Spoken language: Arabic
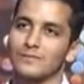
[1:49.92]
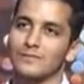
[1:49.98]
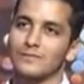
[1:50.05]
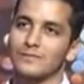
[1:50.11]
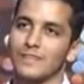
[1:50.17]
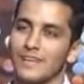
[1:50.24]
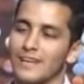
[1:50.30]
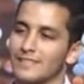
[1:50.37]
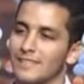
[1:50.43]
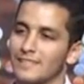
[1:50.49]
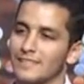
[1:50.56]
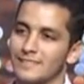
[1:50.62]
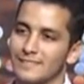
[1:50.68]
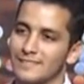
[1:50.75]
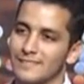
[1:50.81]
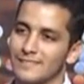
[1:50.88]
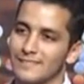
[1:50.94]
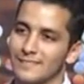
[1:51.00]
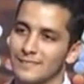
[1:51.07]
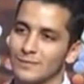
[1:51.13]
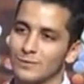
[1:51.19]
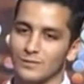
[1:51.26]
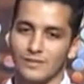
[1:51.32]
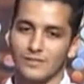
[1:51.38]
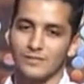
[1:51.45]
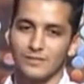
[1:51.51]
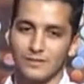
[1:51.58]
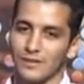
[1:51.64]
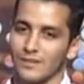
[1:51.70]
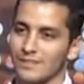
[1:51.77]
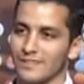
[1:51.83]
في تانية اعدادي كنت لسه
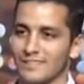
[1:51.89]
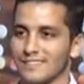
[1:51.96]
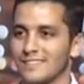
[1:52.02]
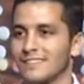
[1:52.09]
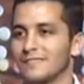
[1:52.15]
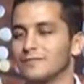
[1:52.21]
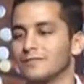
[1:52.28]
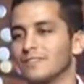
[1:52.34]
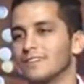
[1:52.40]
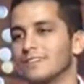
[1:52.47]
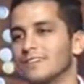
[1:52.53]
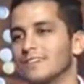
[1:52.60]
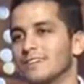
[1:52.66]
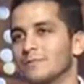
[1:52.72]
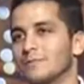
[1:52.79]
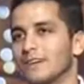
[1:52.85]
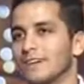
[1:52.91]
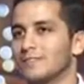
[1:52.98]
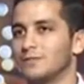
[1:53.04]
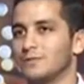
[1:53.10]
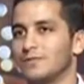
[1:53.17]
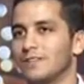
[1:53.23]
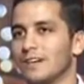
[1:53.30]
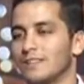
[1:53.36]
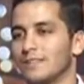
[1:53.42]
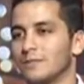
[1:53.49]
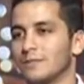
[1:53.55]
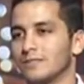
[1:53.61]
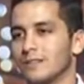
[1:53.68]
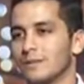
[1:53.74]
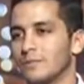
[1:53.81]
صغير جدا فما كانش في حد
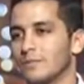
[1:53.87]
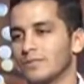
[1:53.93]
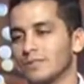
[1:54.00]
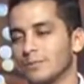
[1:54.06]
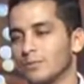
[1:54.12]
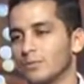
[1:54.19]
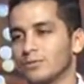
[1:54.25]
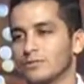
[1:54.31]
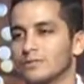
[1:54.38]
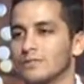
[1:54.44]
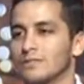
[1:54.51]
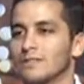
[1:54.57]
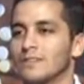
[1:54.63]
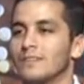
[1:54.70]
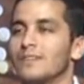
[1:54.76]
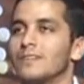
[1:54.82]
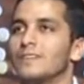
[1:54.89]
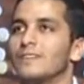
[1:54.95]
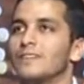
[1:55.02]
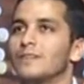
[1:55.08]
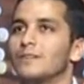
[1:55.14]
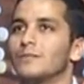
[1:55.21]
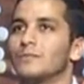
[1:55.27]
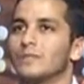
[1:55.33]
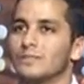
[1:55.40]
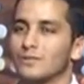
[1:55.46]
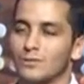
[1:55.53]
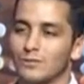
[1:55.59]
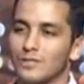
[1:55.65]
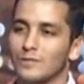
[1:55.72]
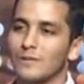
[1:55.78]
مثلا بيسبورت
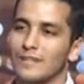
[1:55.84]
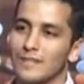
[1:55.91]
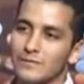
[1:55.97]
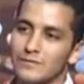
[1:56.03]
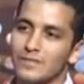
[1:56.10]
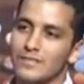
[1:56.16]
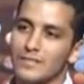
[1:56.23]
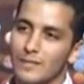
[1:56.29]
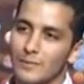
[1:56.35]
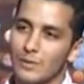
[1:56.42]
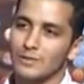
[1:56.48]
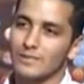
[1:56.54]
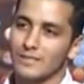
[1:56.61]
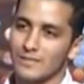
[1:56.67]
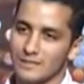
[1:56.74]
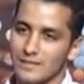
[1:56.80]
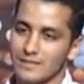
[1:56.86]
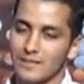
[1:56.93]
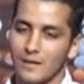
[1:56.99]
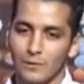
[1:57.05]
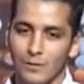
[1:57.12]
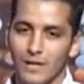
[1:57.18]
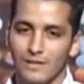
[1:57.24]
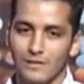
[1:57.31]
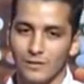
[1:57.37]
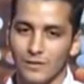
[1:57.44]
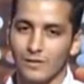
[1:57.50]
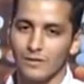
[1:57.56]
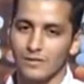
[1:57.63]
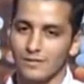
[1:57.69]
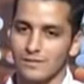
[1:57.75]
بس كنت مع نفسي كده بقعد ادندن اول حد
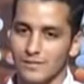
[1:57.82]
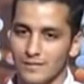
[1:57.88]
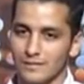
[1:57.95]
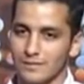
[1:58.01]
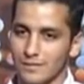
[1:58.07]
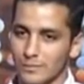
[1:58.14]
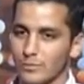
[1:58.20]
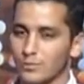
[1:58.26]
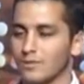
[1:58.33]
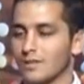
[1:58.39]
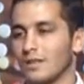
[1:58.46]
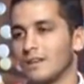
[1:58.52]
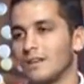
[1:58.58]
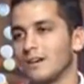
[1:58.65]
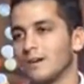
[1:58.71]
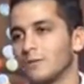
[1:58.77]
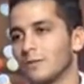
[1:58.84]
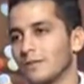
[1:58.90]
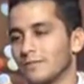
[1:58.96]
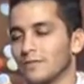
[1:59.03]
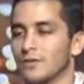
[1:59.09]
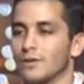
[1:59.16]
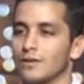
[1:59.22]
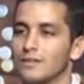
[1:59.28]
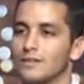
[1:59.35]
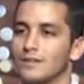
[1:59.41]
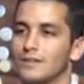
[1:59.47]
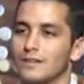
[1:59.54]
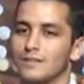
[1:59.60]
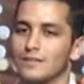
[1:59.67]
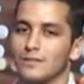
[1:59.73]
خالص كان سبورت ليا او كان في ظهري
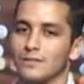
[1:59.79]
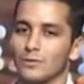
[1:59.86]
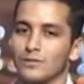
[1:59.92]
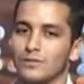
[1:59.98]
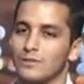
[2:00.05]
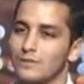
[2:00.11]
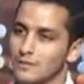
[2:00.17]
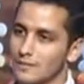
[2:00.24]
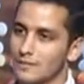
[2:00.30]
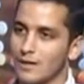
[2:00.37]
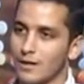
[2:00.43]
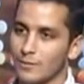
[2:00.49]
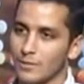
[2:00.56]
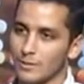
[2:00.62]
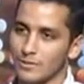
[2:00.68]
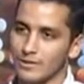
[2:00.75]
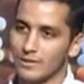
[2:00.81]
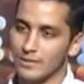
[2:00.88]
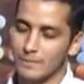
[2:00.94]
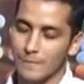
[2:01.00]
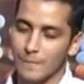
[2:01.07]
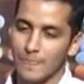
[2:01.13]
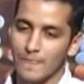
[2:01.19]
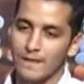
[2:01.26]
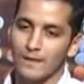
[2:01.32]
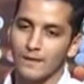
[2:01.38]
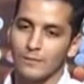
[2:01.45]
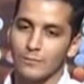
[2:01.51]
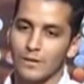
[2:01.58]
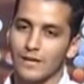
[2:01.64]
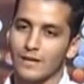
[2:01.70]
كانت اختي اكبر آه. مني
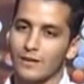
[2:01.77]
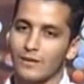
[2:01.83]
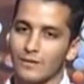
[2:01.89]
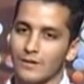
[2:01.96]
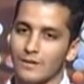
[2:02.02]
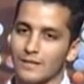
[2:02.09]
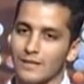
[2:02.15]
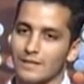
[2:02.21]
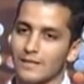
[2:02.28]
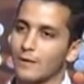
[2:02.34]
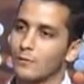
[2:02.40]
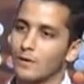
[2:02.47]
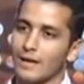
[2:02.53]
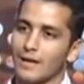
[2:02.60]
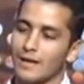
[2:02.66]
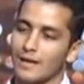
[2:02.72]
وهي اللي قررت كانت اول حاجه